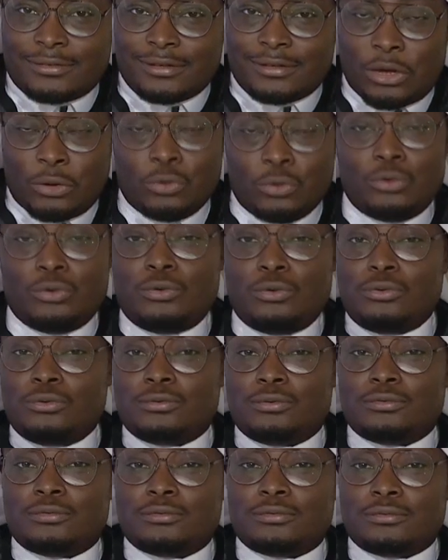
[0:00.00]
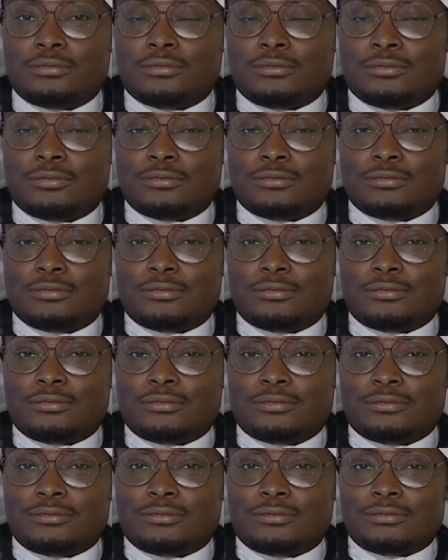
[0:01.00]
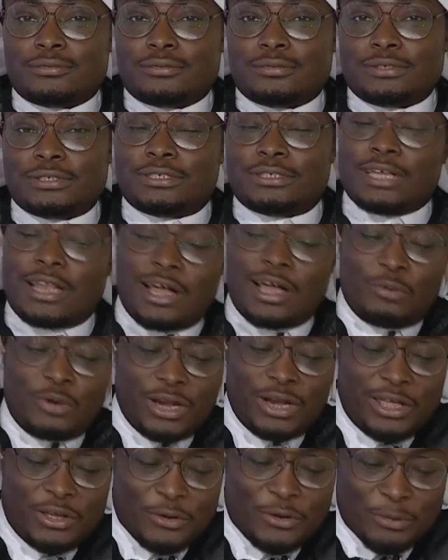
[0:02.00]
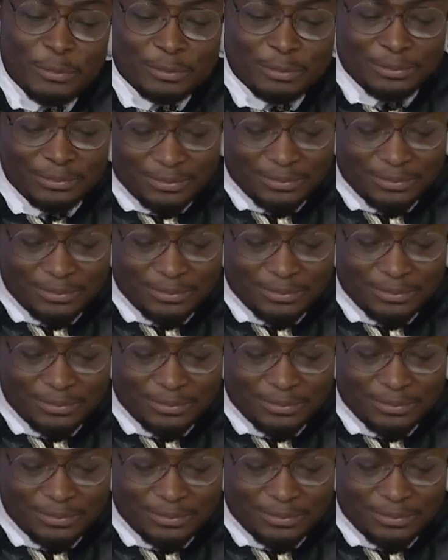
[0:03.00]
ألو أيوة ألو السلام عليكم